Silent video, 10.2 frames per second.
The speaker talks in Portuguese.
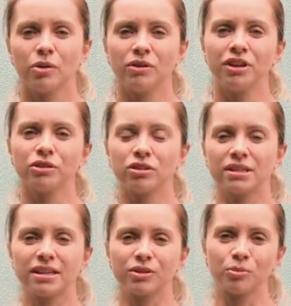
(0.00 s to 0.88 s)
O evento
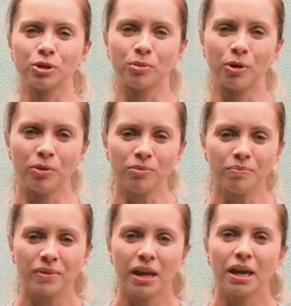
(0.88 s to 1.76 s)
está sendo muito bom,
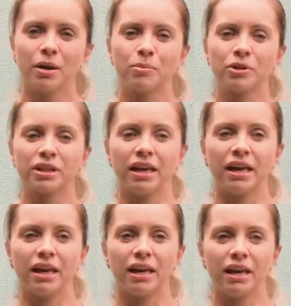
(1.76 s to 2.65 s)

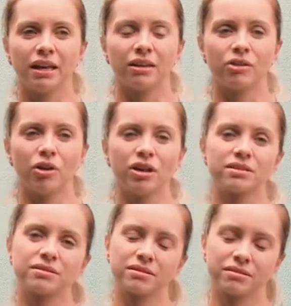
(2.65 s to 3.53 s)
porque
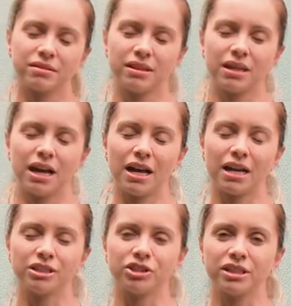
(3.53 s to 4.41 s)
nós,
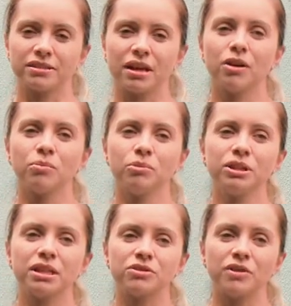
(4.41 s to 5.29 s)
na direção,
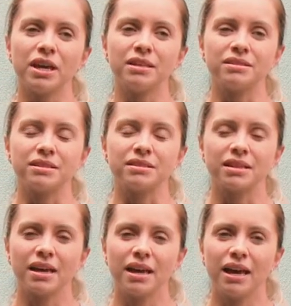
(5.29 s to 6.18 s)
muitas
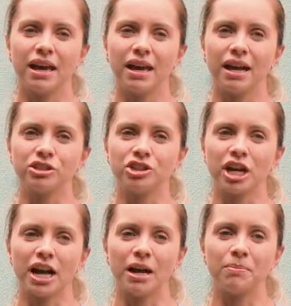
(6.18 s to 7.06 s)
vezes, é, a
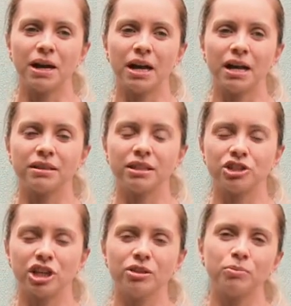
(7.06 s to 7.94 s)
gente acaba
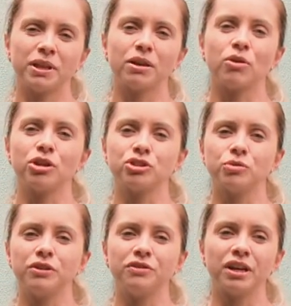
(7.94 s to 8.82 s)
deixando o
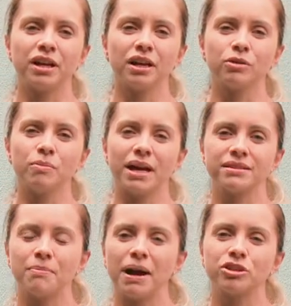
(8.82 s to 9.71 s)
pedagógico e ficando
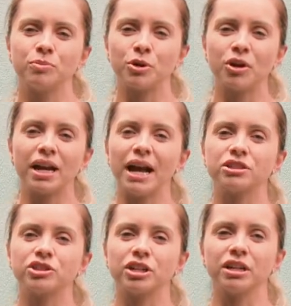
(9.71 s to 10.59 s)
mais na parte
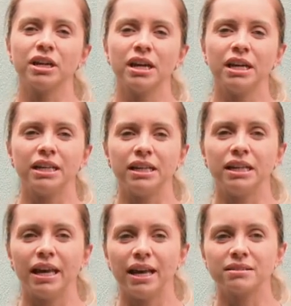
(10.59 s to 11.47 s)
burocrática.
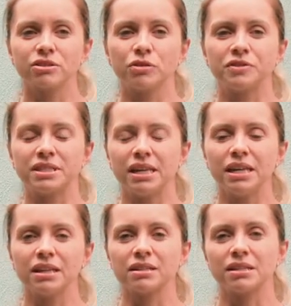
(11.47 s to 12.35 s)
E essas
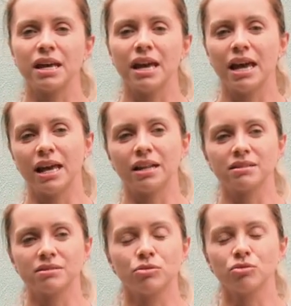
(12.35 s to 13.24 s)
oficinas,
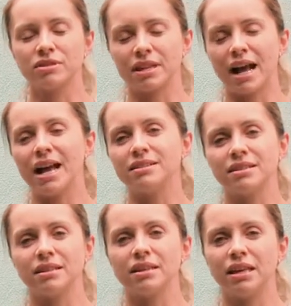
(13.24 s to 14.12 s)
elas nos
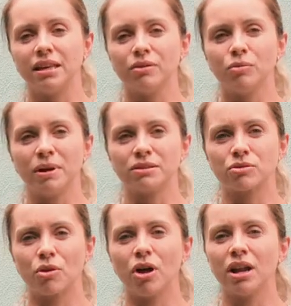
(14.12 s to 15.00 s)
trazem que uma
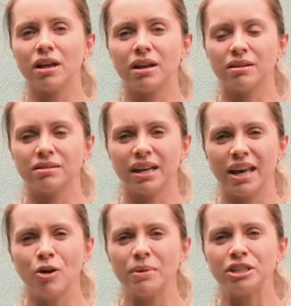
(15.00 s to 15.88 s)
escola
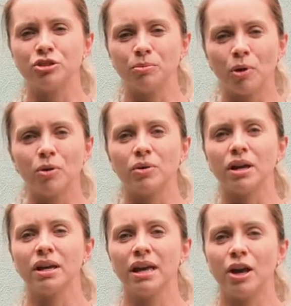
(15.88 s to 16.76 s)
realmente
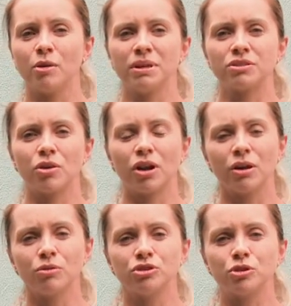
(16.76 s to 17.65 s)
boa é uma
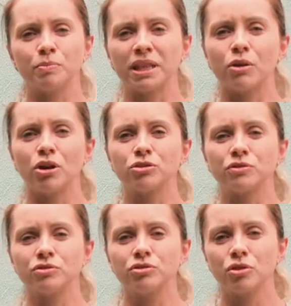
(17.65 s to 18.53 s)
escola onde o
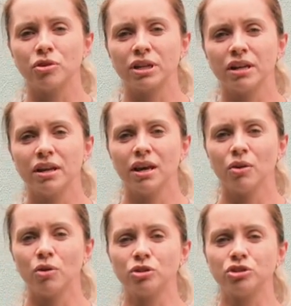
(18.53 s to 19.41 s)
pedagógico funciona,
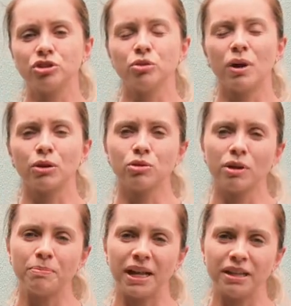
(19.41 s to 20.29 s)
onde o
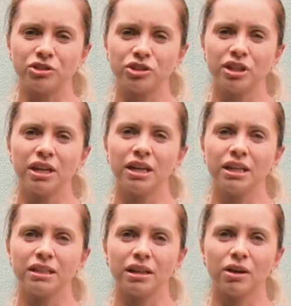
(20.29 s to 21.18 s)
aluno aprende.
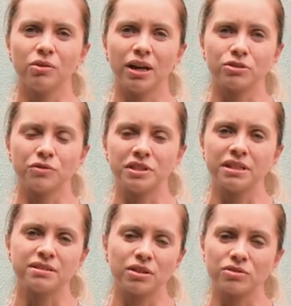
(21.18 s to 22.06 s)
Então, as
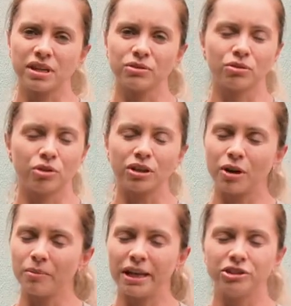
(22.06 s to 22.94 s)
oficinas estão sendo
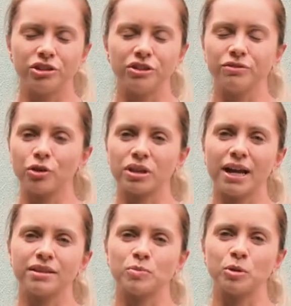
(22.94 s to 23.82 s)
totalmente
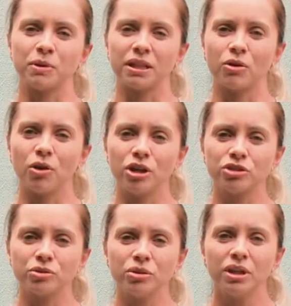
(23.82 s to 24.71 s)
voltadas para o
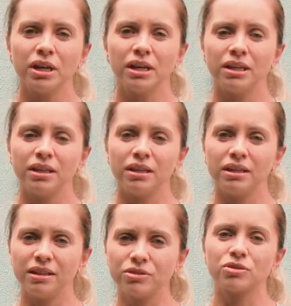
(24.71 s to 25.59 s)
pedagógico
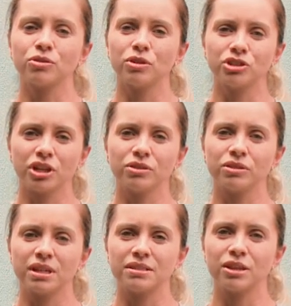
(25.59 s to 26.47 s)
e isso que eu estou
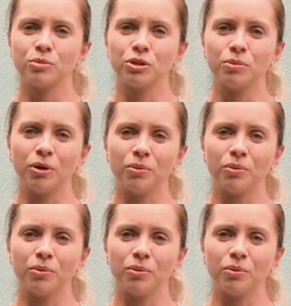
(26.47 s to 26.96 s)
achando que está sendo muito